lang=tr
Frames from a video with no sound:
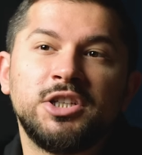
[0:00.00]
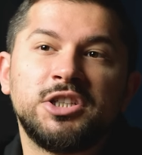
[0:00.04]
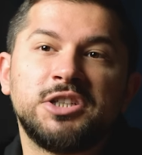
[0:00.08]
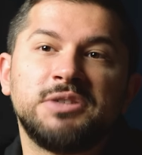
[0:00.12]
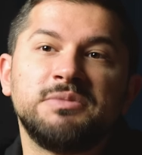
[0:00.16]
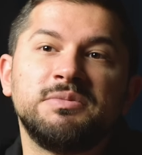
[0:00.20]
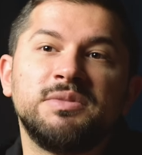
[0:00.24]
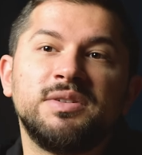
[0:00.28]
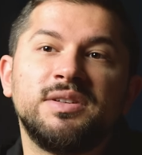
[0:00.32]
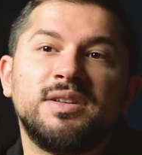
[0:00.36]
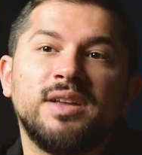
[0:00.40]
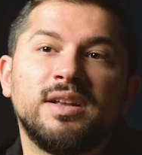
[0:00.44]

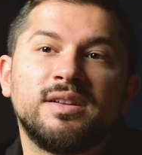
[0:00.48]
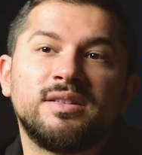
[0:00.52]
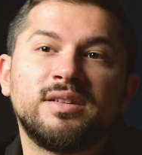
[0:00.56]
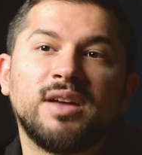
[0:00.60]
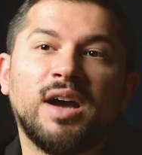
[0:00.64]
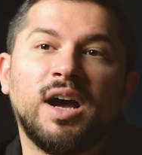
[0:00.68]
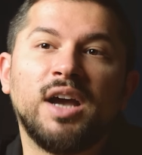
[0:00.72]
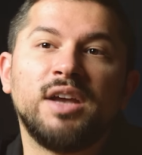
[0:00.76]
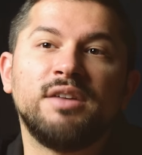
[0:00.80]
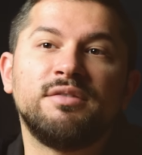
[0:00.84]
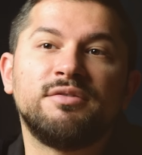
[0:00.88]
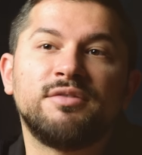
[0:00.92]
Şimdi de
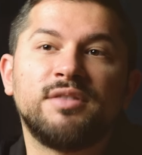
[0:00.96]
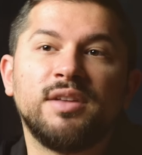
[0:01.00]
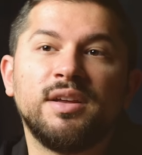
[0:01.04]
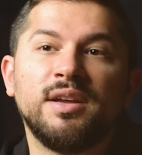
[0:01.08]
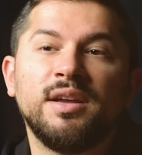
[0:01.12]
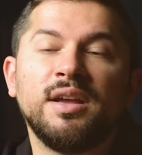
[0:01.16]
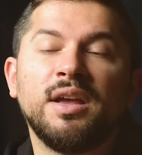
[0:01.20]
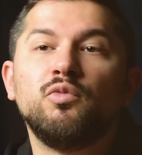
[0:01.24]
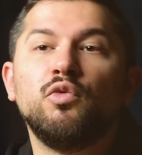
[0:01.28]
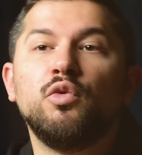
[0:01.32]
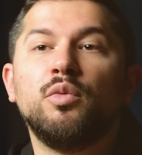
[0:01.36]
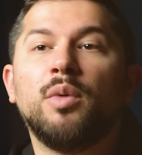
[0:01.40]

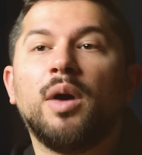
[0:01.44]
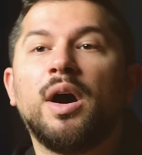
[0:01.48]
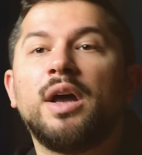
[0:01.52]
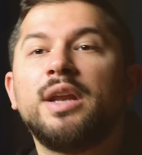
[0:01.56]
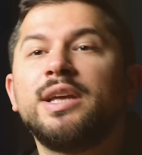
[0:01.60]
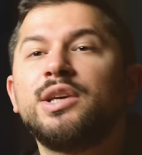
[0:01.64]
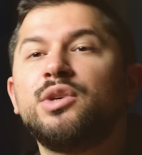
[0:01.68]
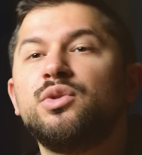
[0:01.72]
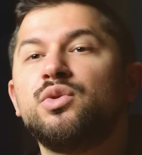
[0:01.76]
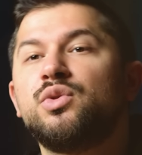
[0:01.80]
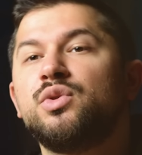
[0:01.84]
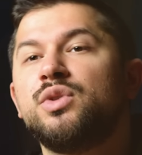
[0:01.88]
Taif'te
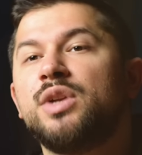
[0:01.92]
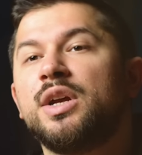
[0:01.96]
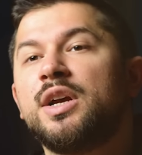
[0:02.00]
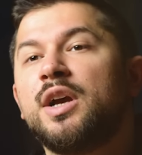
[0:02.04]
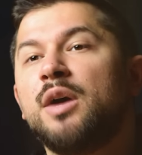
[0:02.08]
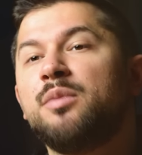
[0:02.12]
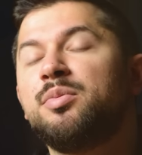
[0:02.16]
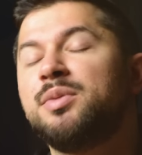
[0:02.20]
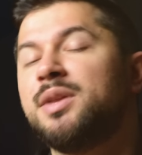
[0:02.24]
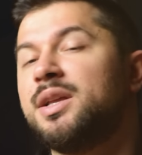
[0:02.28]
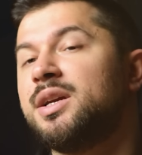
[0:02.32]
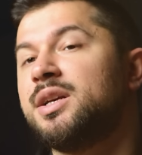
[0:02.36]
mübarek yüzüne
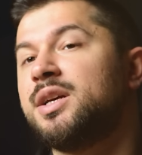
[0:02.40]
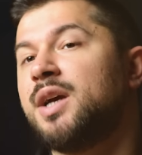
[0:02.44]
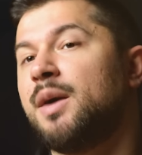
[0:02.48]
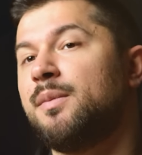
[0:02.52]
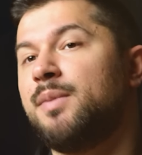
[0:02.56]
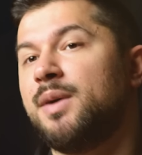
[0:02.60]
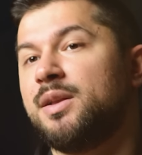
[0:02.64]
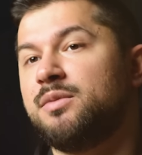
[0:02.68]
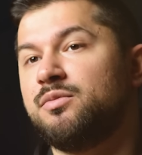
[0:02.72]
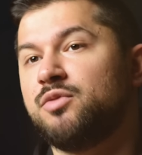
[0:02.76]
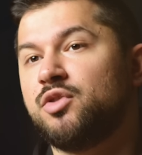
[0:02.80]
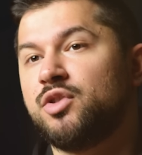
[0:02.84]
kapıları
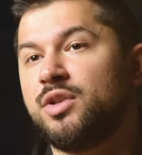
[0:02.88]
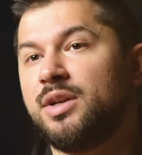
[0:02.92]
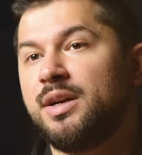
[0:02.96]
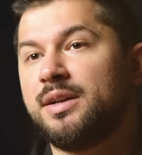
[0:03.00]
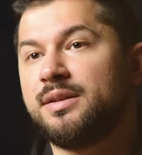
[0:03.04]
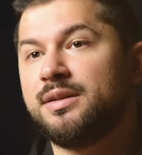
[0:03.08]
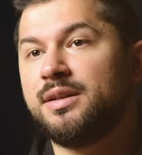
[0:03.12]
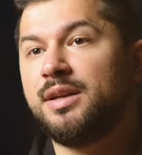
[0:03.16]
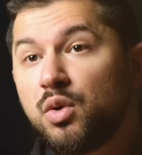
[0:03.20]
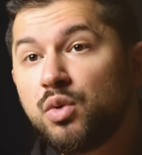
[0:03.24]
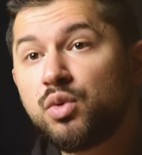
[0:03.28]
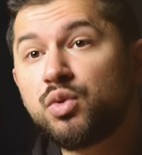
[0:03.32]

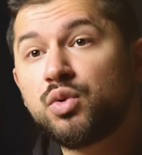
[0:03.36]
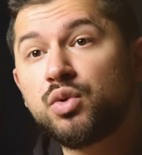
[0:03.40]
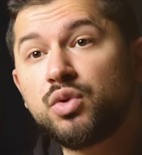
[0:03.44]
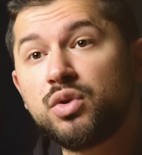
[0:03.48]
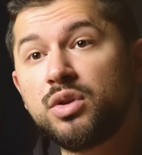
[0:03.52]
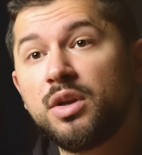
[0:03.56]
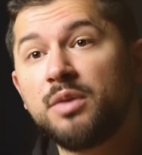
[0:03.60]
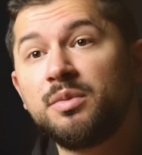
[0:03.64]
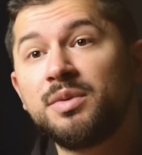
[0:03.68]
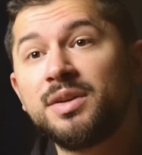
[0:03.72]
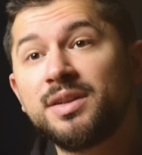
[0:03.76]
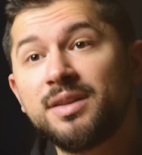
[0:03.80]
kapatmışlardı.
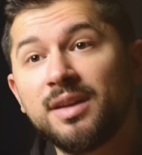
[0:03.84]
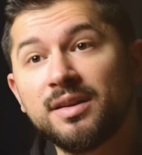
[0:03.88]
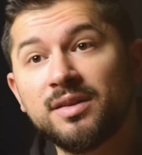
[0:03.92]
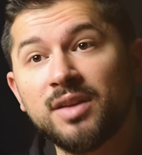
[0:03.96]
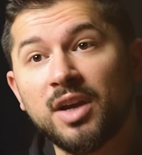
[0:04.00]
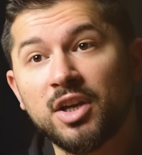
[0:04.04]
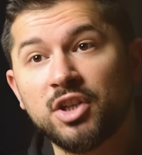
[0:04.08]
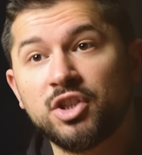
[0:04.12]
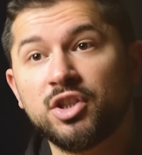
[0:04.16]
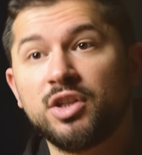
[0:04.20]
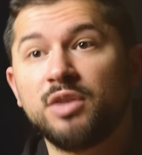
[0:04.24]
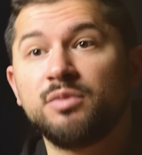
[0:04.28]
Üstüne bir de
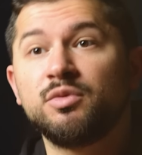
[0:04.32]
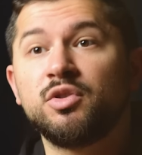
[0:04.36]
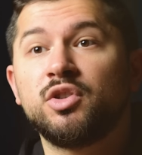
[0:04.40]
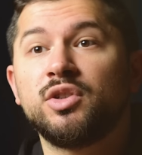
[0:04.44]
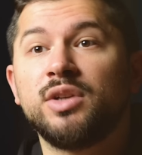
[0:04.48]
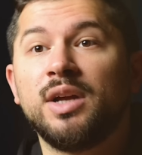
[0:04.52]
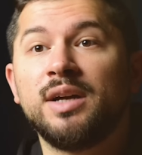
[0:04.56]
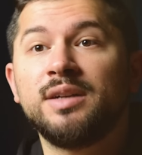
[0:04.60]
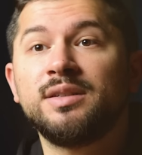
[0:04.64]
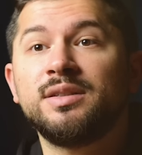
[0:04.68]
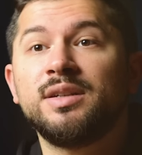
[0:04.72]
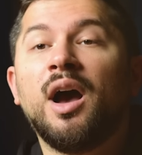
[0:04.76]

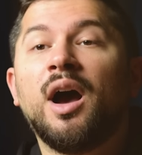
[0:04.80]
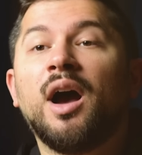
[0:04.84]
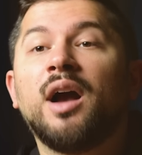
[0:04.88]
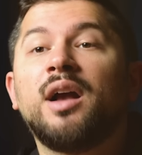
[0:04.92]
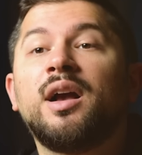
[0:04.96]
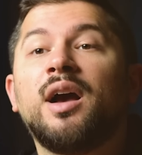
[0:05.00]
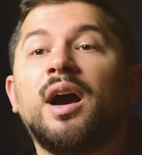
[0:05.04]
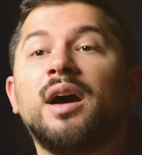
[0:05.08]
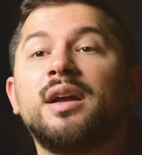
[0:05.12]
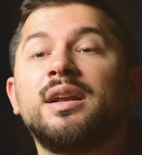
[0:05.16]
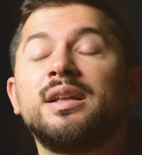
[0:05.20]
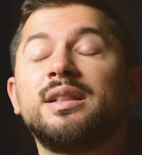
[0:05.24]
taşlamışlar,
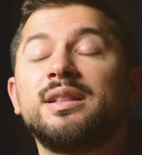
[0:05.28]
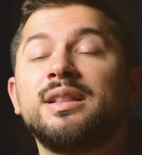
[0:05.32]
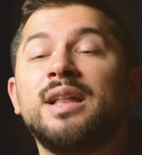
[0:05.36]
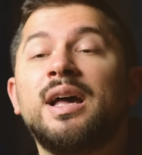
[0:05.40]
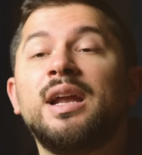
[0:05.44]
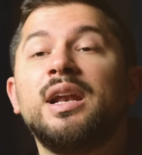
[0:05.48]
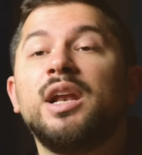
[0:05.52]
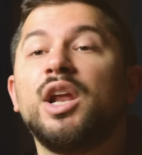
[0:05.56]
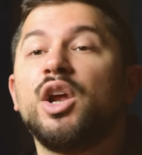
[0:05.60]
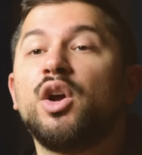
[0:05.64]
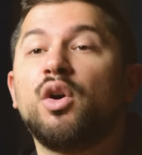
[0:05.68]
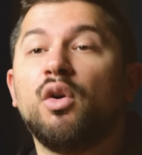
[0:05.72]

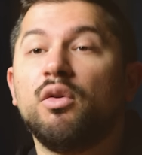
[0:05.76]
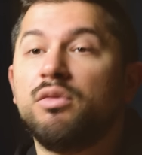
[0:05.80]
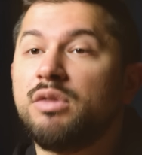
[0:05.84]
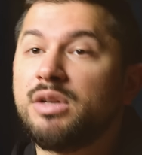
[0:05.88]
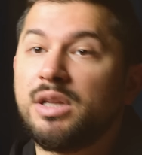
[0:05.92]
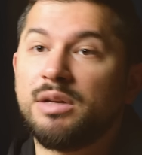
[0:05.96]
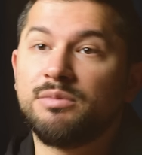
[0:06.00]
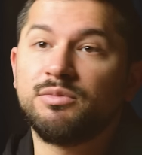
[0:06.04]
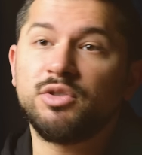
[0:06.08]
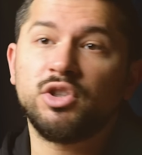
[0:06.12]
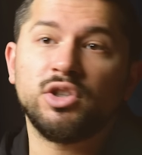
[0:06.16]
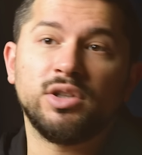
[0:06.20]
hakaretlerle
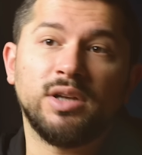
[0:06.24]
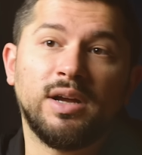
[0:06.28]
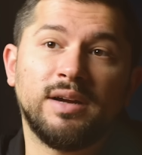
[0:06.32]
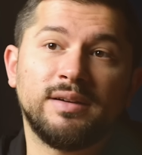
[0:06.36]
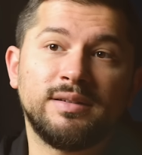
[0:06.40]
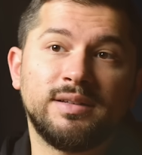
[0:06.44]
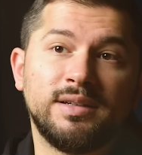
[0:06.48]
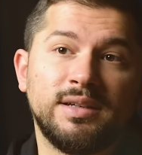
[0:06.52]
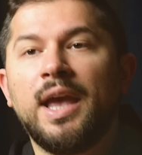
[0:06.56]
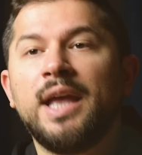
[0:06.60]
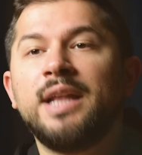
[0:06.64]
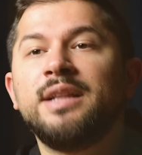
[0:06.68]
kovalamışlardı.
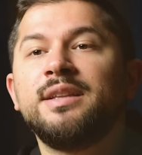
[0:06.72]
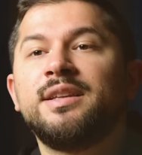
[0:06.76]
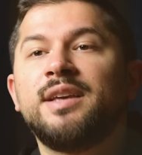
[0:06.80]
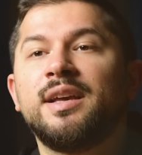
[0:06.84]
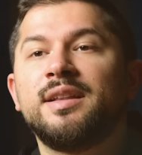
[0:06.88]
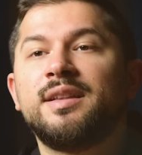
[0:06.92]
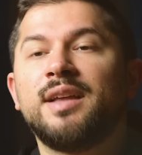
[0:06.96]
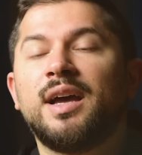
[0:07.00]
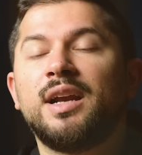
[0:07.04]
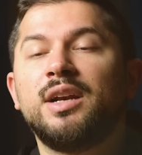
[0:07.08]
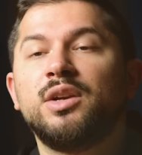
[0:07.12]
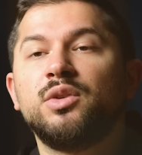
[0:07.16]
En
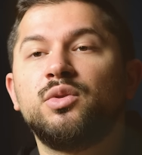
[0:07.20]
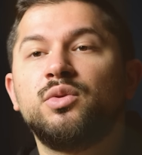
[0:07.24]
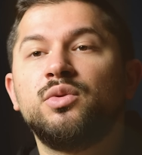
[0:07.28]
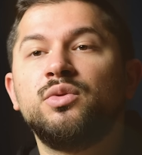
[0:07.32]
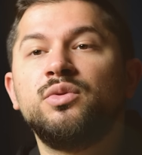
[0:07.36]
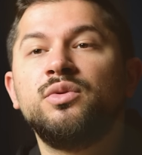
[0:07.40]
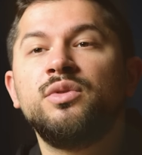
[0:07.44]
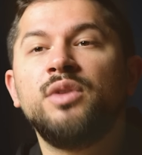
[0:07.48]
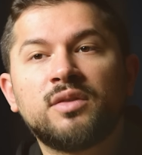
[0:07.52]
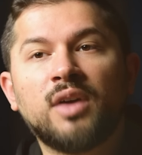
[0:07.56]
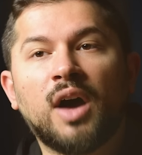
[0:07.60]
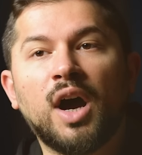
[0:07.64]
kederli
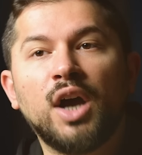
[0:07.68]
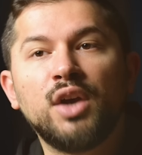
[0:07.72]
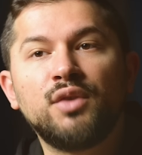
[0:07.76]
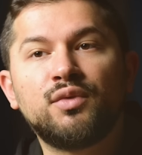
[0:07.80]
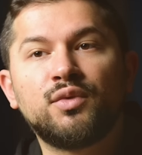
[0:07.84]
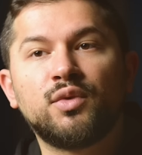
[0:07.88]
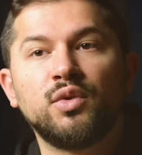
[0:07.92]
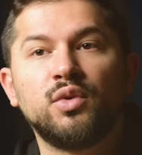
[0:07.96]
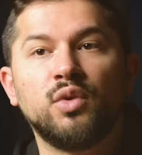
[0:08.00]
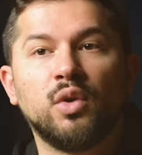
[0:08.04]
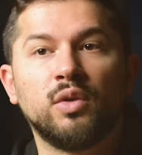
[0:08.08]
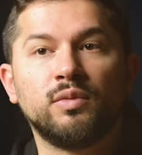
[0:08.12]
gün
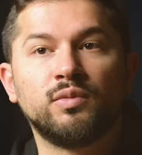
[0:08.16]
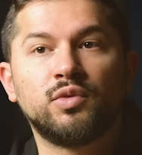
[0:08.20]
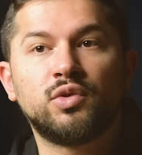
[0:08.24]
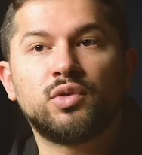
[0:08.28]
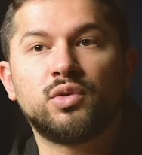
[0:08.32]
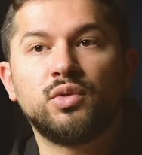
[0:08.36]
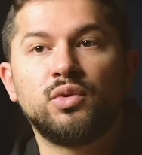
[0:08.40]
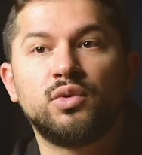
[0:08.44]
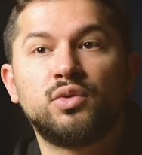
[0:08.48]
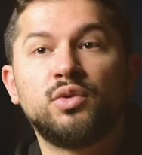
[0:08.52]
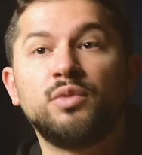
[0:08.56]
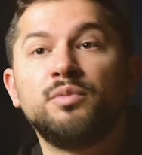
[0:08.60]
Taif gün
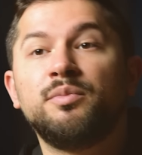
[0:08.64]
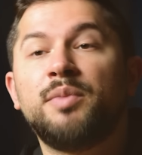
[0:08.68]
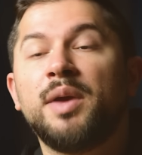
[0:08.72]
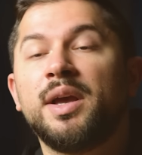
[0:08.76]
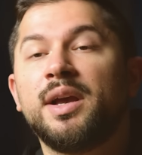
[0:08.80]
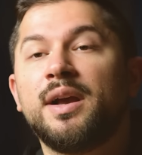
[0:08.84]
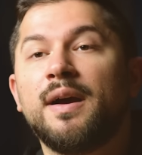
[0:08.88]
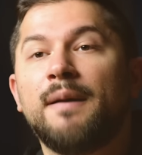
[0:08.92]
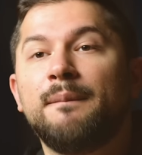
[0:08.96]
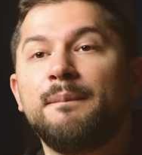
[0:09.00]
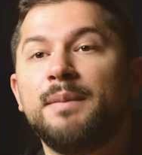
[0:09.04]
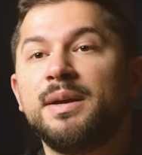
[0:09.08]
olmuştu üzüm
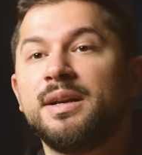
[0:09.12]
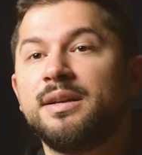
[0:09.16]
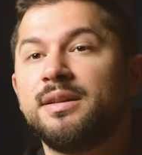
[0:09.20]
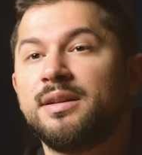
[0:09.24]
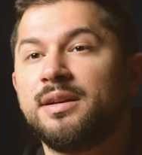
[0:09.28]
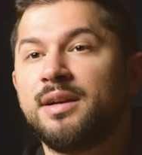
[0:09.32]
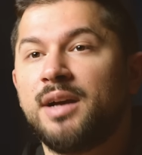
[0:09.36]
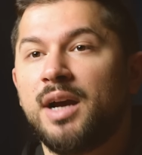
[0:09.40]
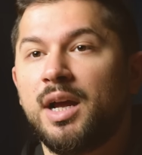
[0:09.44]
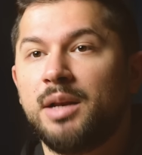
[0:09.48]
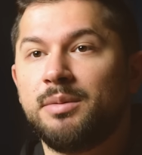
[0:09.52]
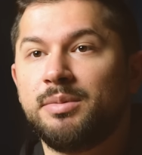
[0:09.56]
peygamberinin
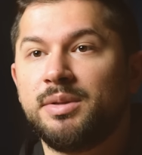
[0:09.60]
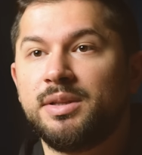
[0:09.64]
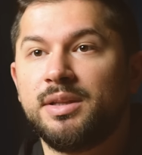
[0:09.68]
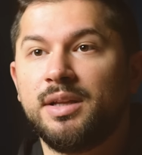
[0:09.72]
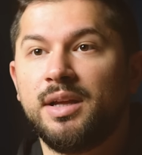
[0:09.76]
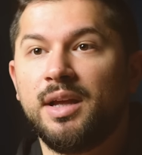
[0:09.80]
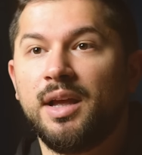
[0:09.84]
kalbinde.